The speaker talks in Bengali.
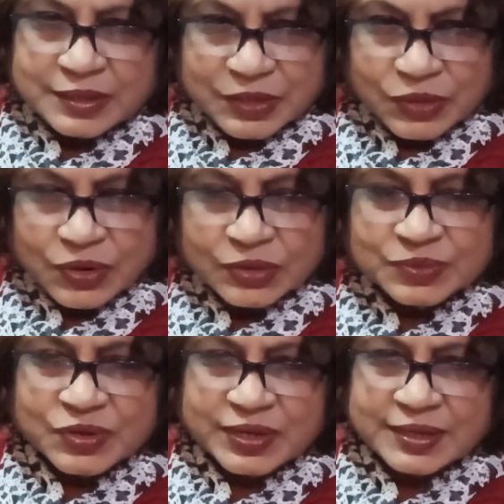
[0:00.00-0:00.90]
গৃহকর্ম
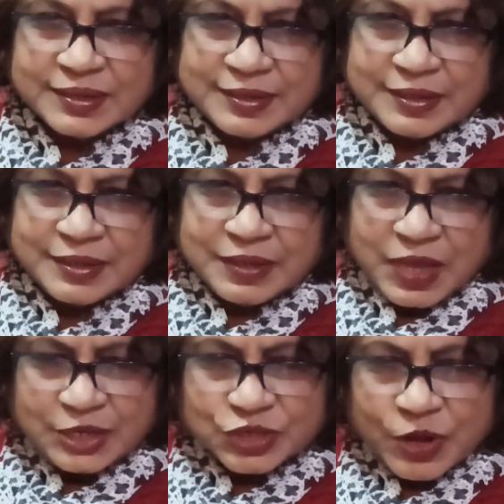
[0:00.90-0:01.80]
করা
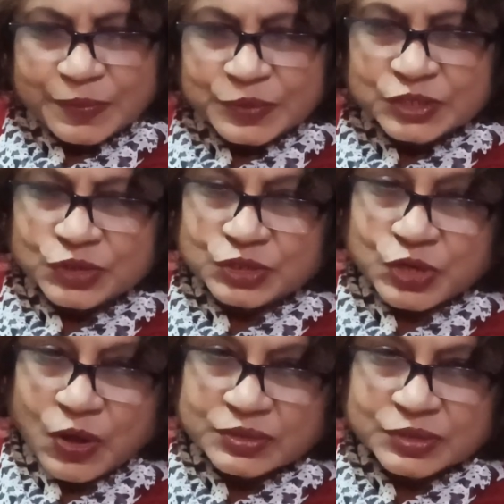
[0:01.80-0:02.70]
এই সব কিছুই
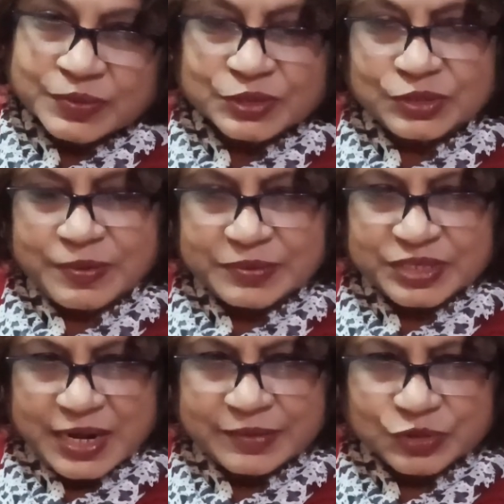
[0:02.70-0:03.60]
ছন্দবদ্ধভাবে
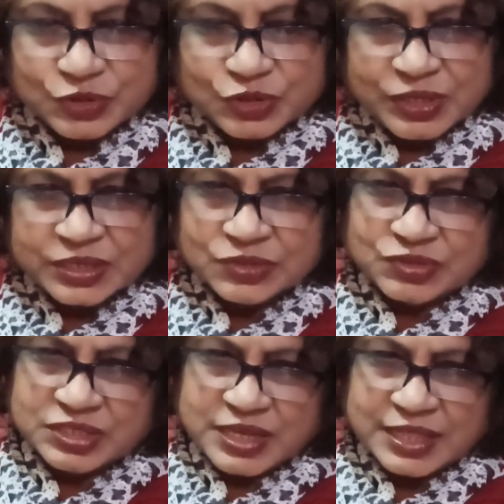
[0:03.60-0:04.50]
সারা বছর চলে কিন্তু
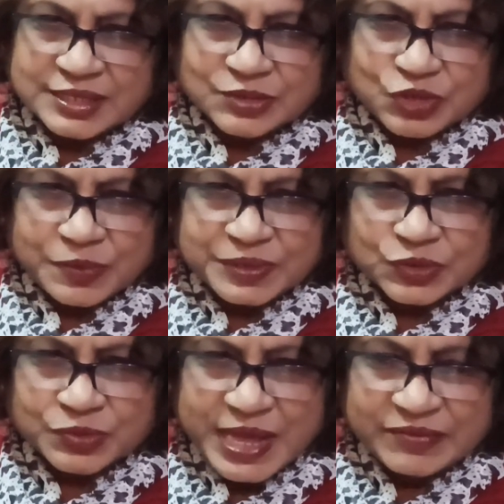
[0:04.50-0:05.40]
শীতকালে যেন সব
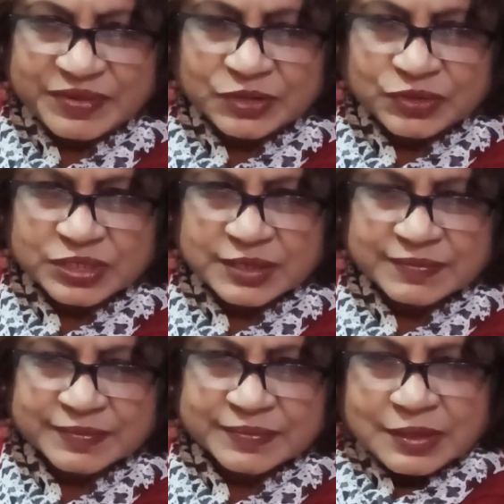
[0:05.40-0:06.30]
কীরকম হেরফের হয়ে যায়
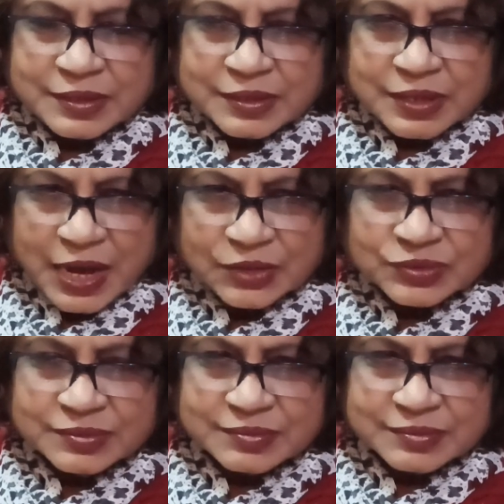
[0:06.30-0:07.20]

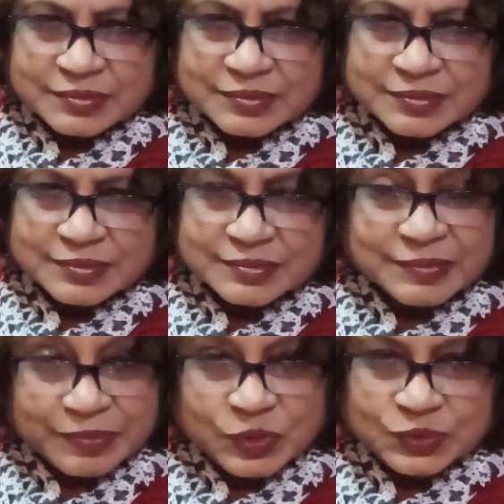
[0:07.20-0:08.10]
কারণ
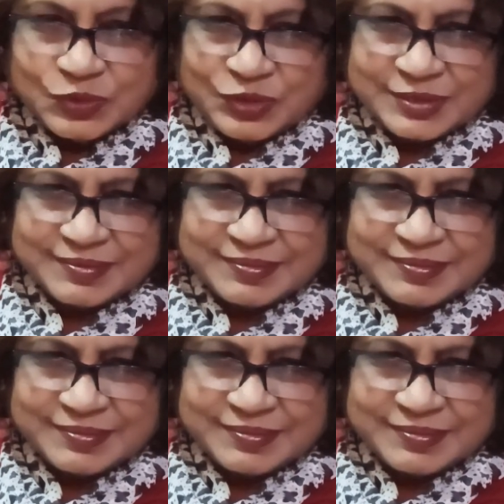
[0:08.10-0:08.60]
ব্লু মুড